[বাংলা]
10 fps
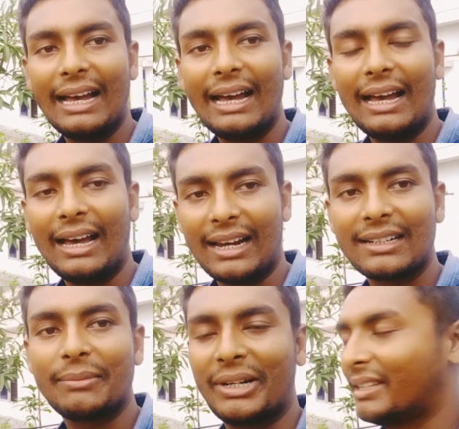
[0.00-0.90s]
আর একটা
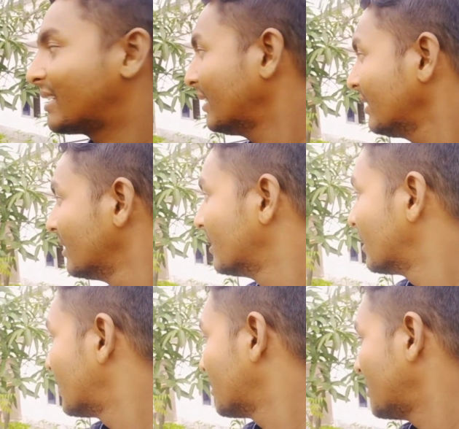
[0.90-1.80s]
বাড়ির ছাদ
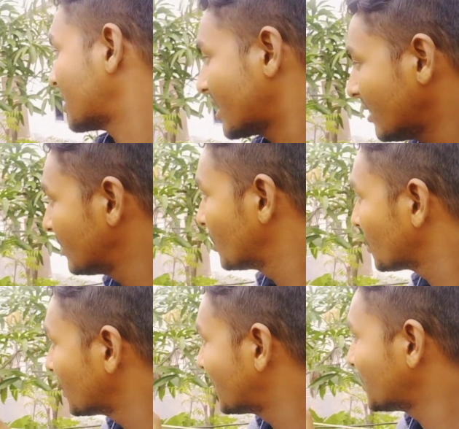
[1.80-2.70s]
বাসা তো
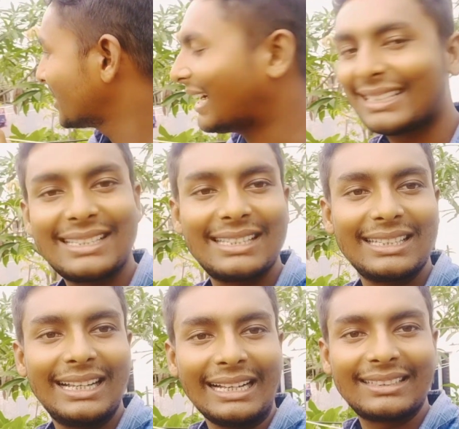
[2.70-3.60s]
দেখুন গাছ
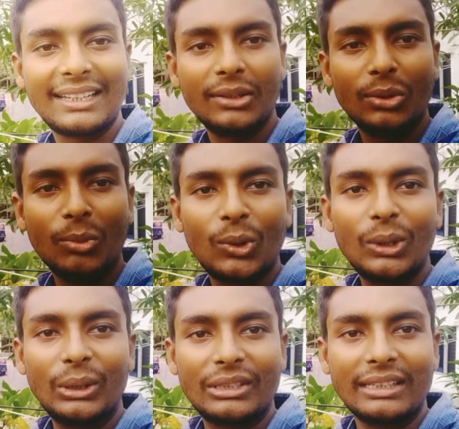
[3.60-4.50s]
গাছে কিন্তু মুকুল
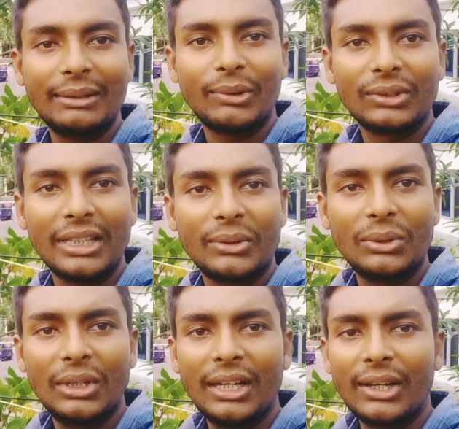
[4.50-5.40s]
ধরছে এবং দেখুন
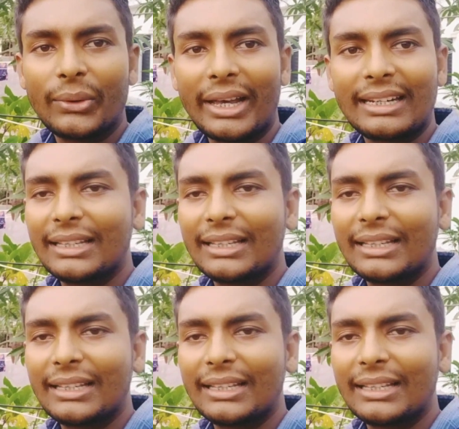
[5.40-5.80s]
কয়েকটা কিন্তু